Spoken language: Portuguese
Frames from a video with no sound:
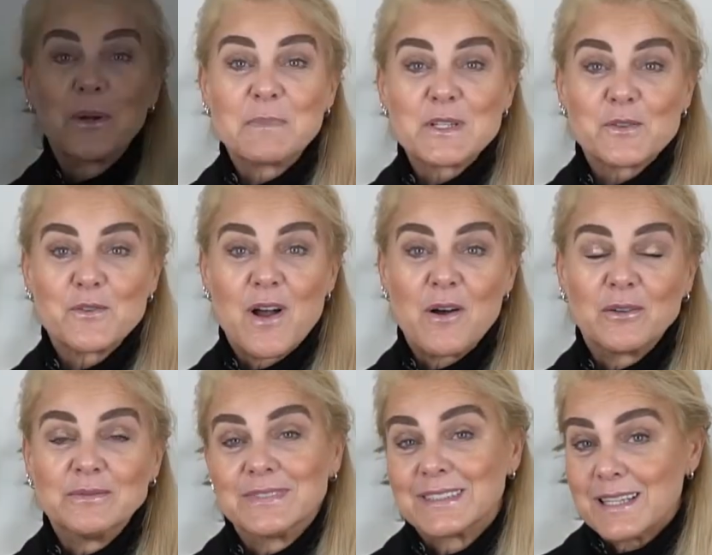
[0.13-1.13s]
Oi,
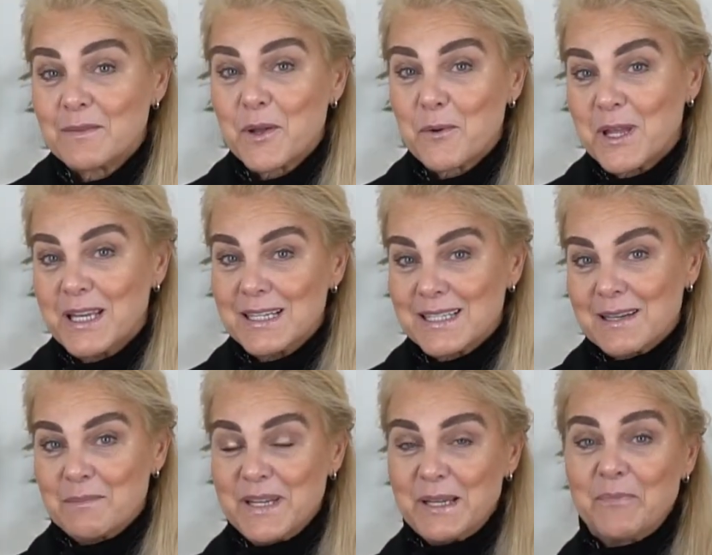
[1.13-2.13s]
pessoal! Sabe o que eu queria
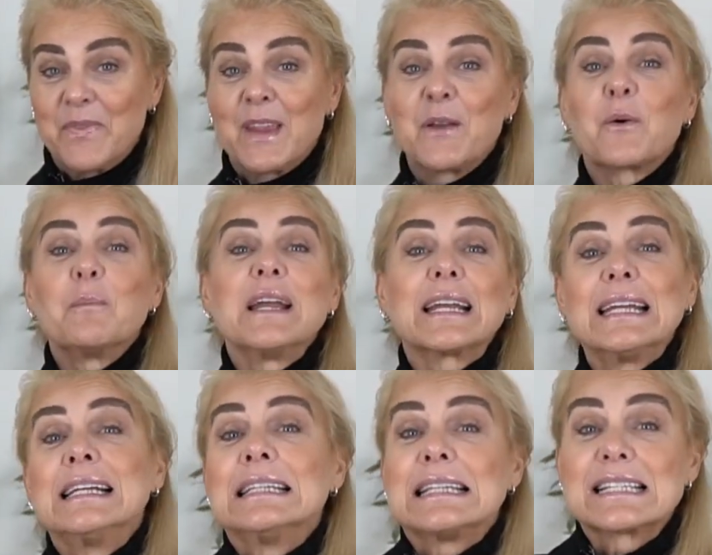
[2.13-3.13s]
saber? Como é
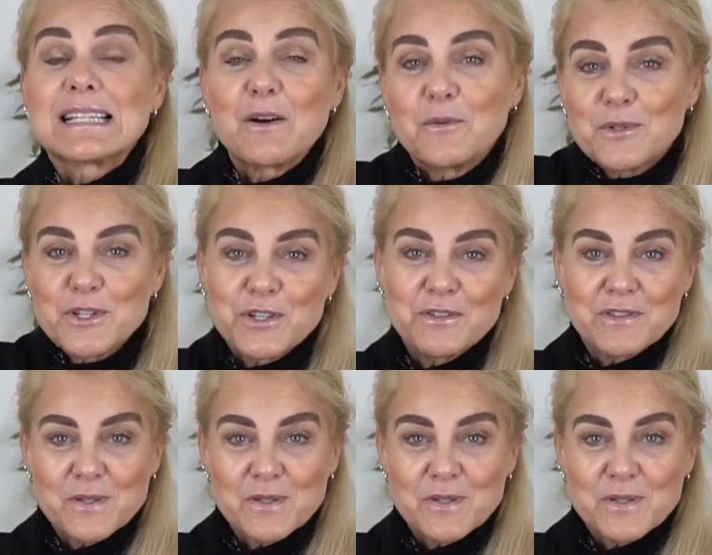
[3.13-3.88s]
que anda a saúde de